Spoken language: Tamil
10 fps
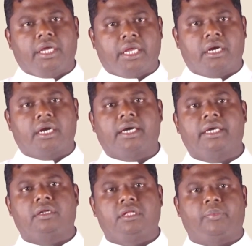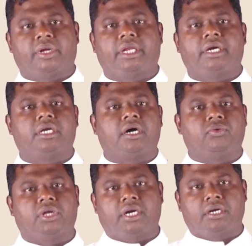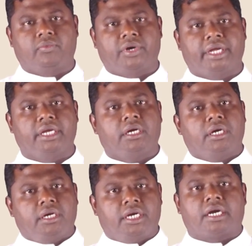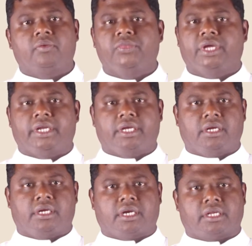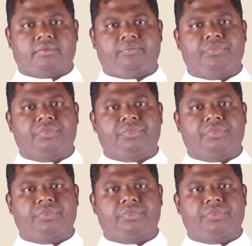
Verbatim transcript: இரண்டாயிரத்தி பதினெட்டாவது ஆண்டு வரை நடந்தேறி இருக்கிறது